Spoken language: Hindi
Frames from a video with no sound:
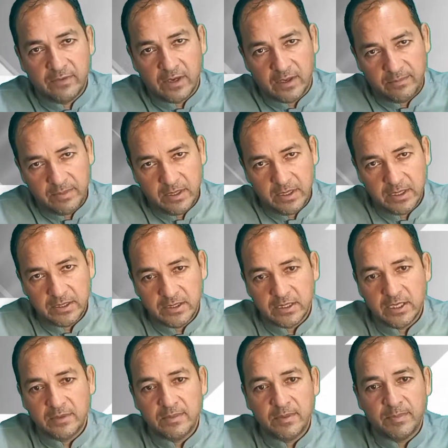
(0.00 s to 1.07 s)
वहाँ पे
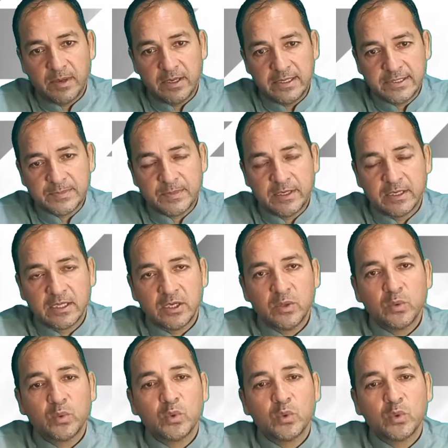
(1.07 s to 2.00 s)
जितने भी पार्टिसिपेंट थे